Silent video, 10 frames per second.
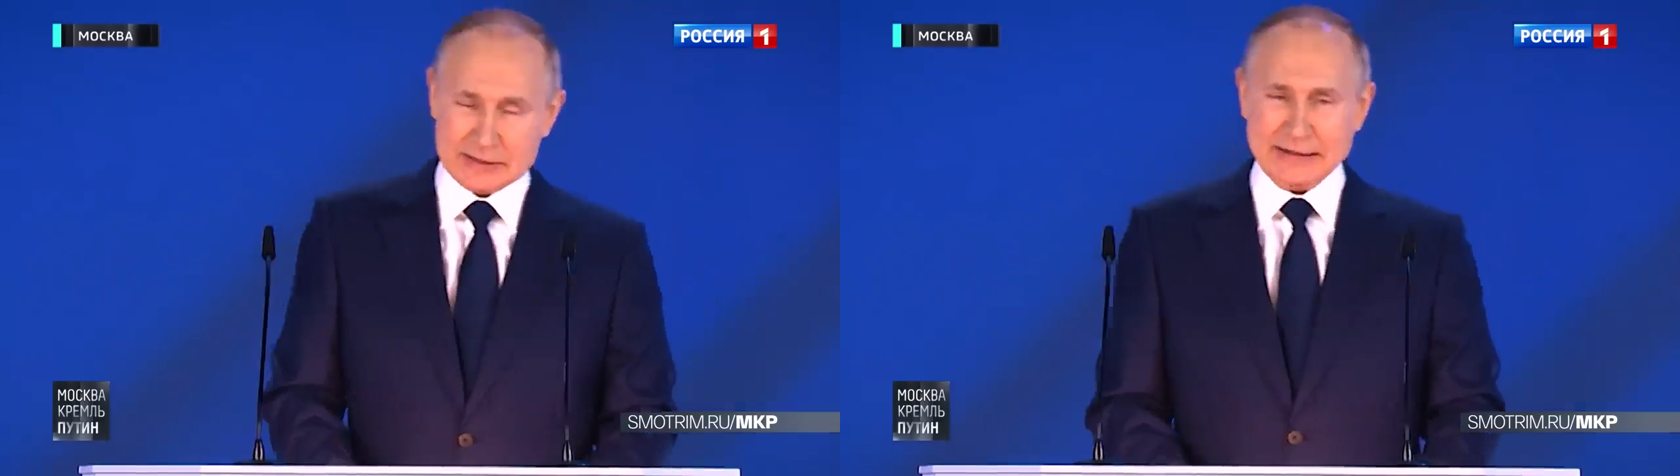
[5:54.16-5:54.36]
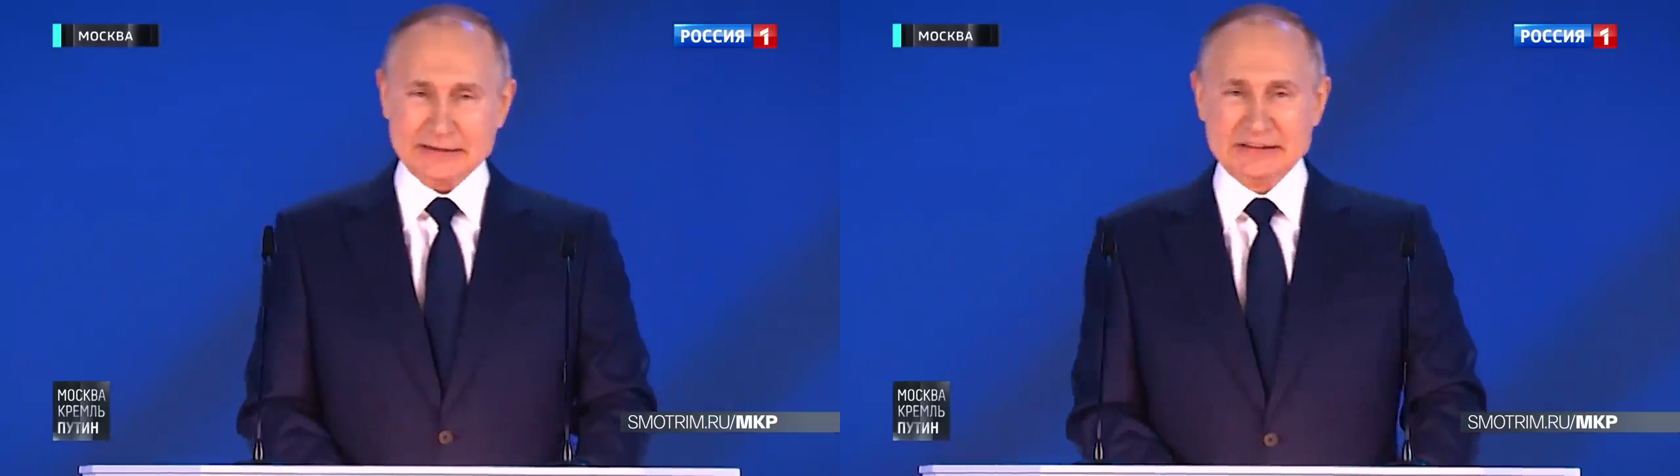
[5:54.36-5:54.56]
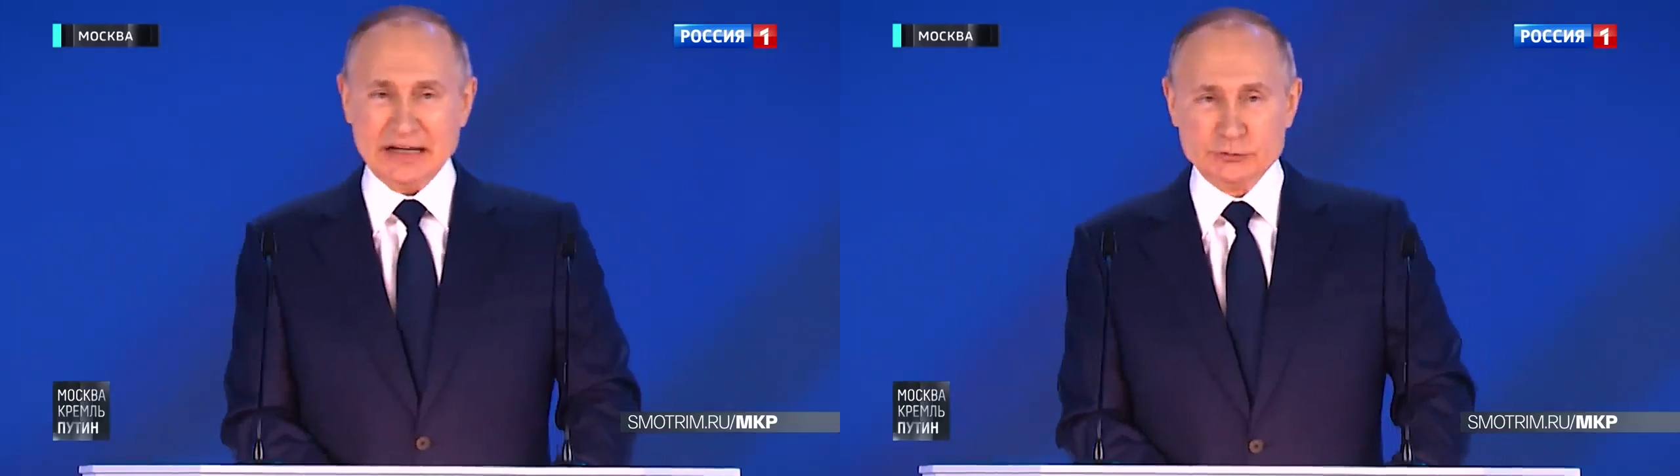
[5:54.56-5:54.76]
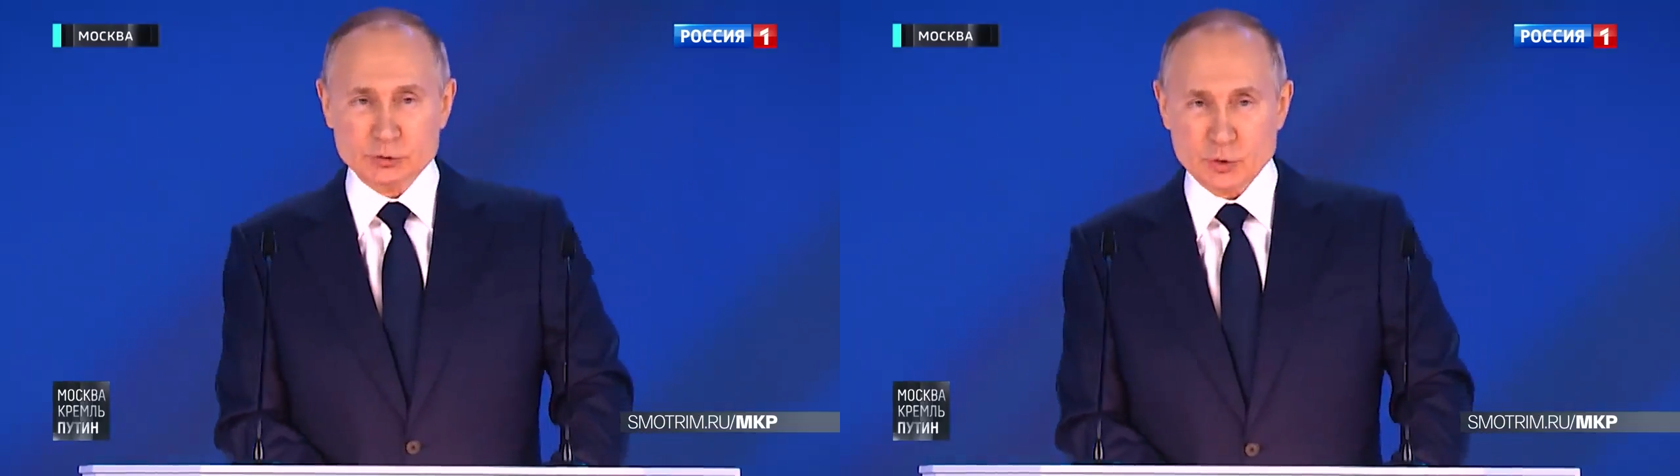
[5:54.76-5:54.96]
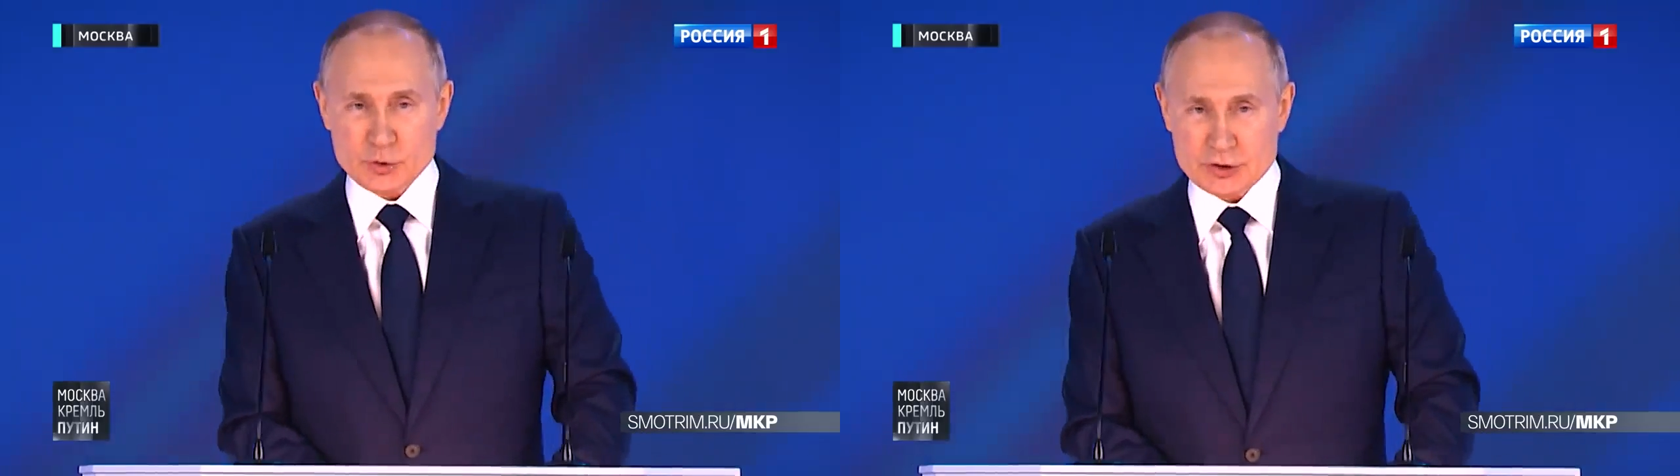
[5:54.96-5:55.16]
как
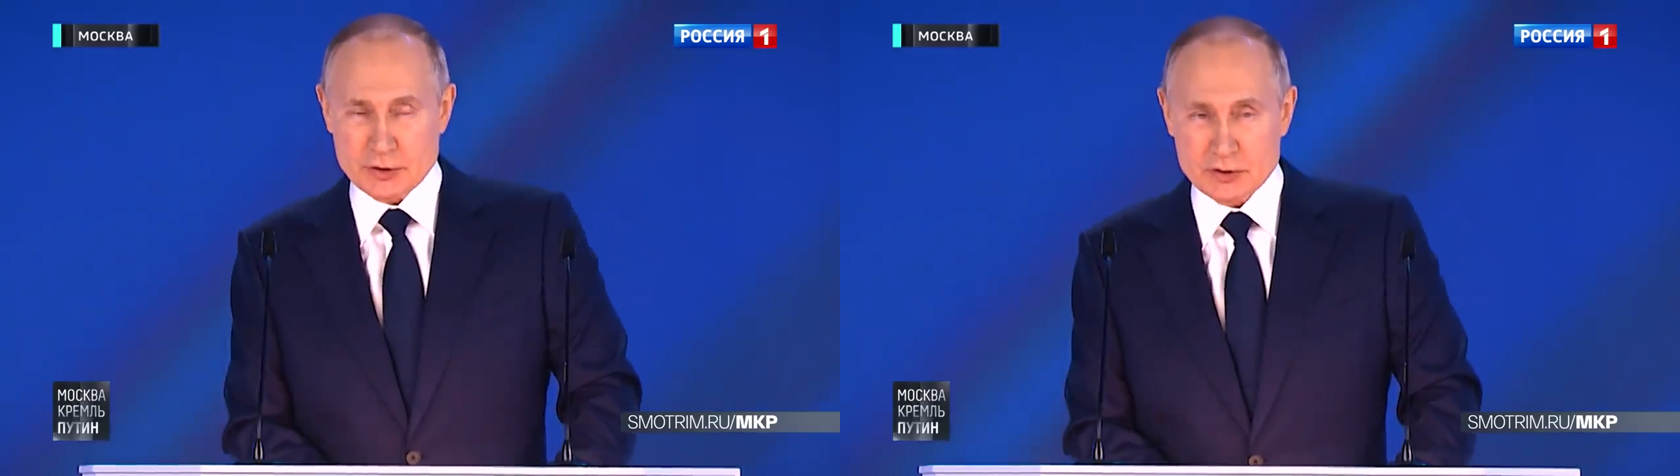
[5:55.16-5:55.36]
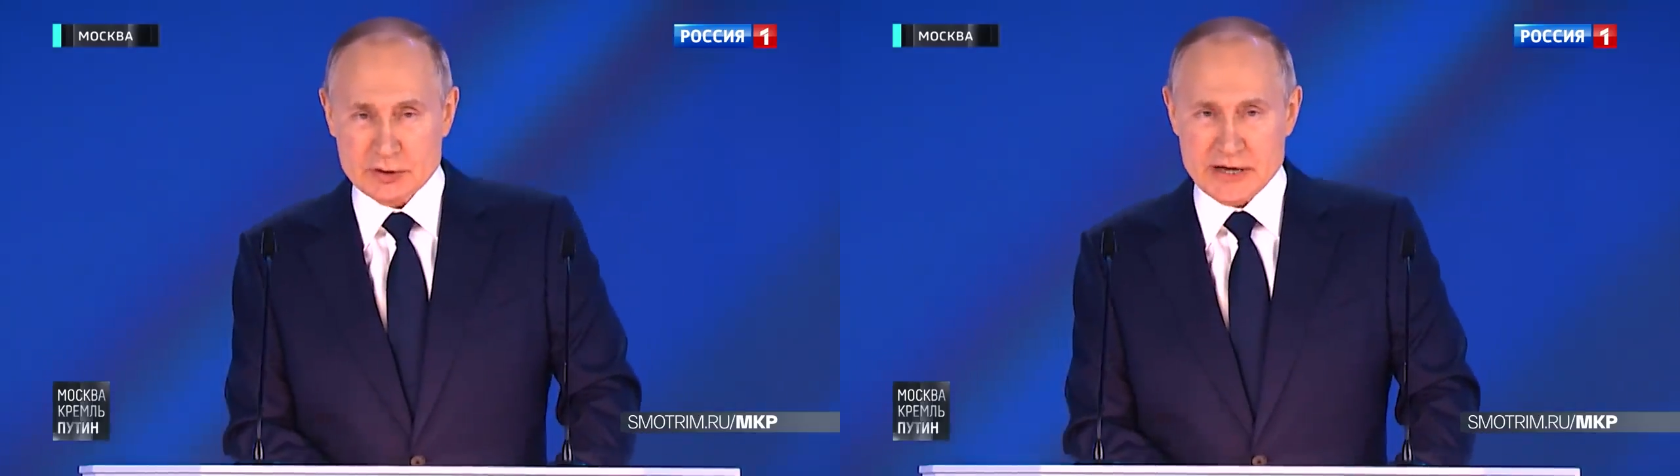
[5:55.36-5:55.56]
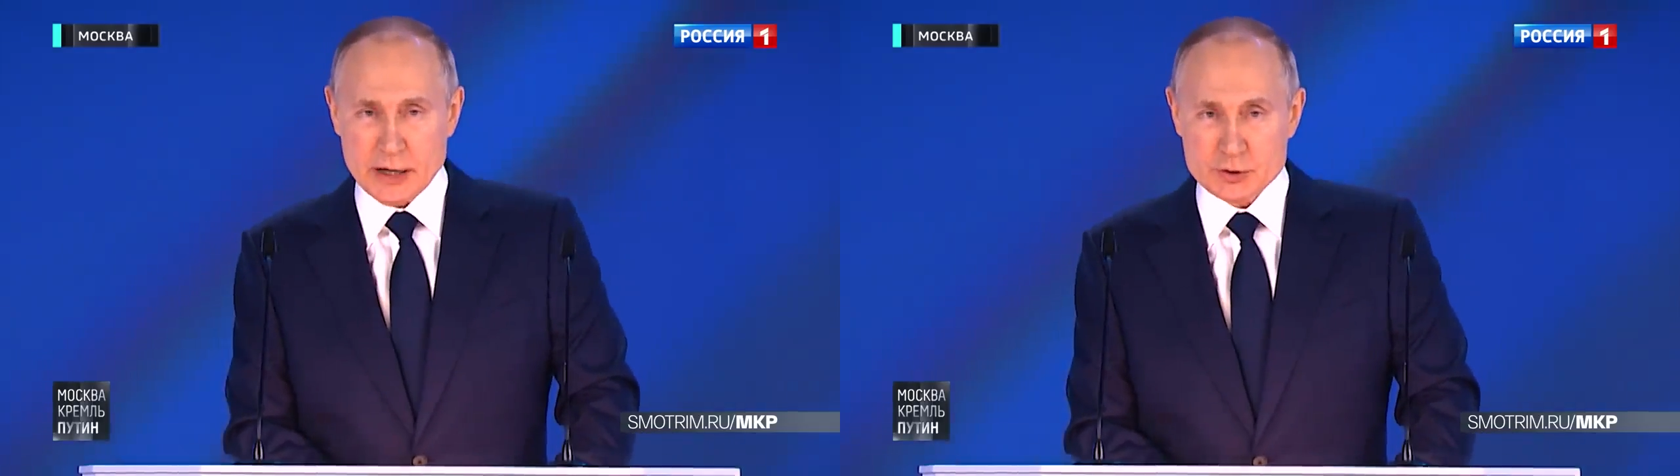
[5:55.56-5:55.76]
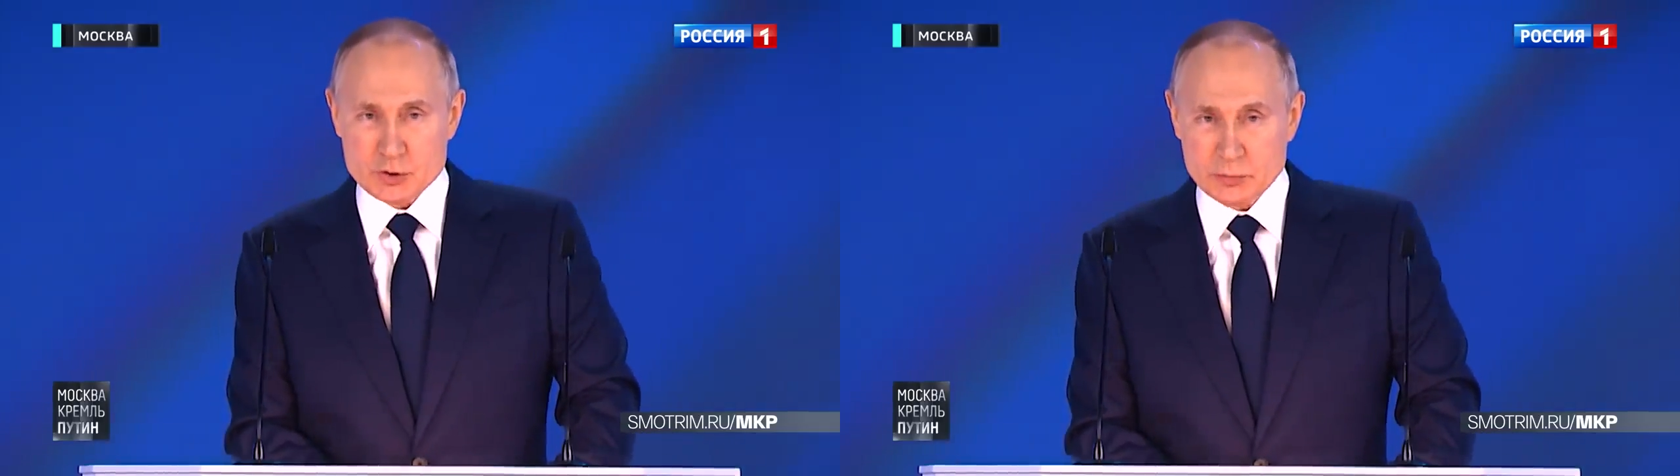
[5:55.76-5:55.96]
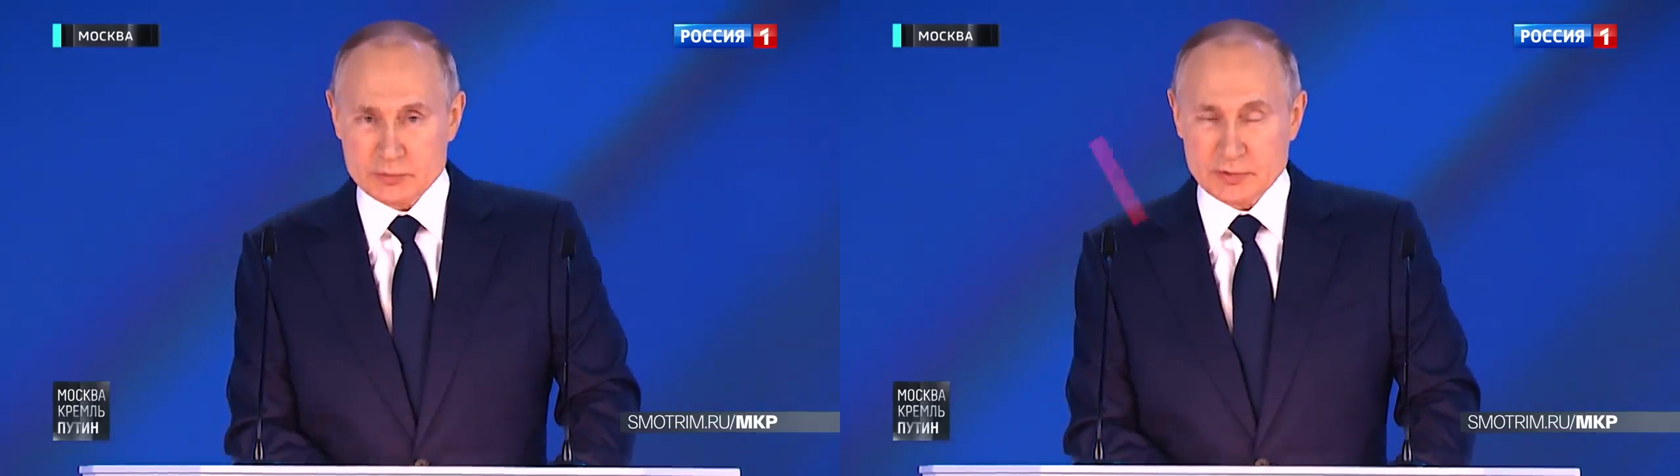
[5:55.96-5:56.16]
давно уже ни о
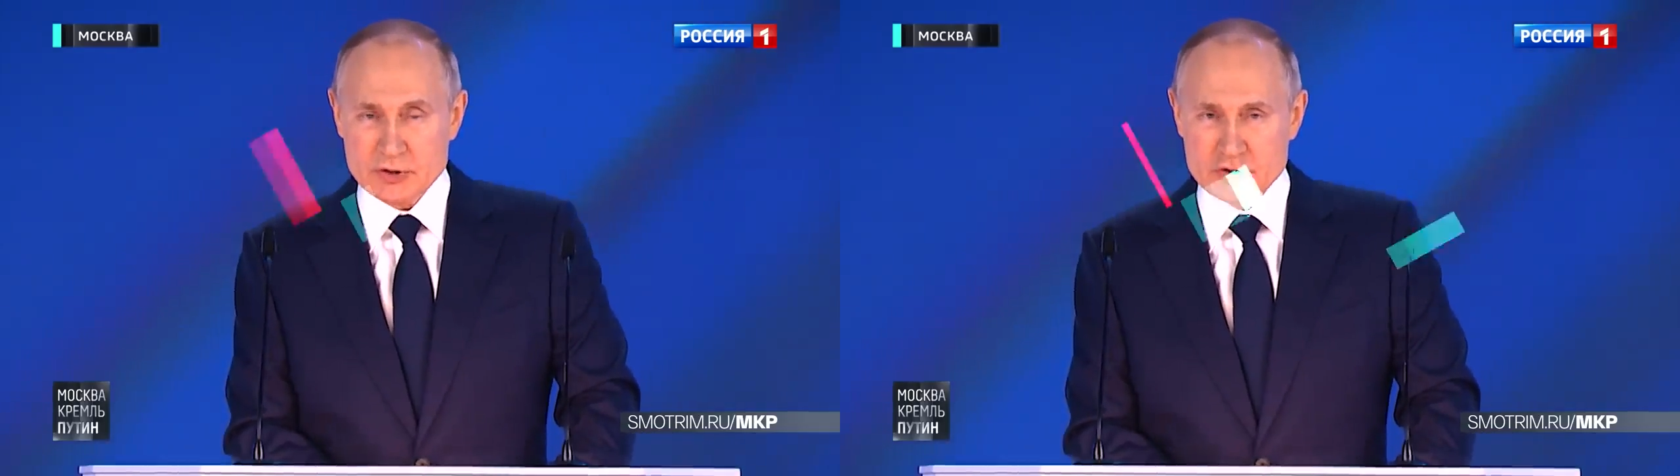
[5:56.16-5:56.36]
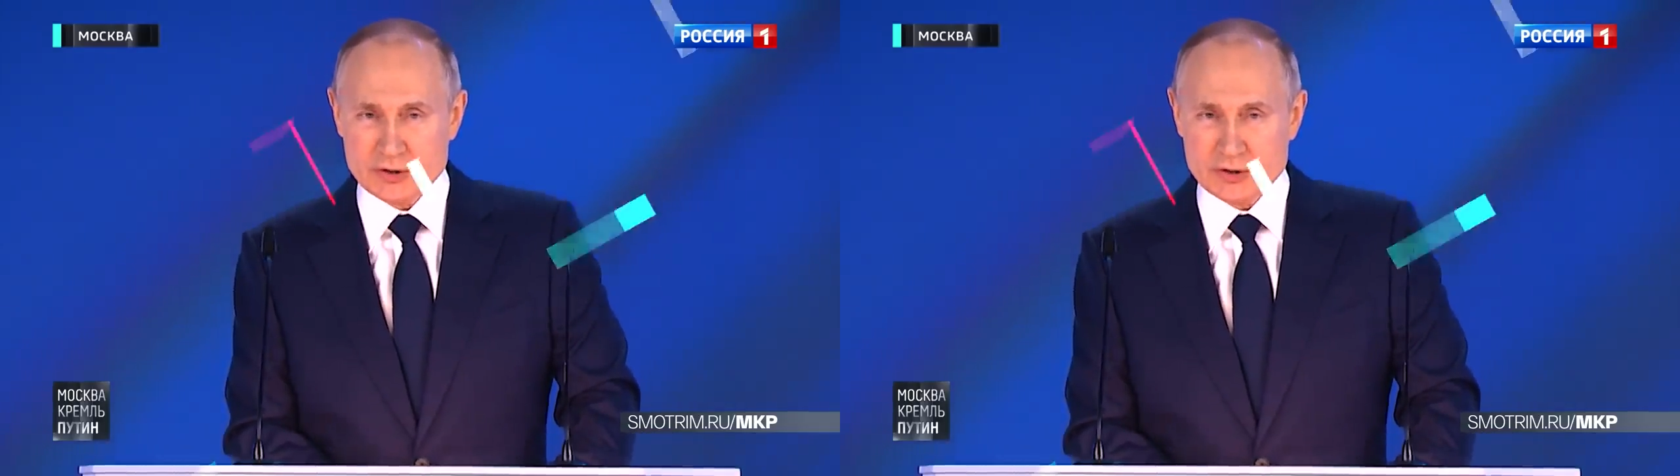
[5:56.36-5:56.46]
чем не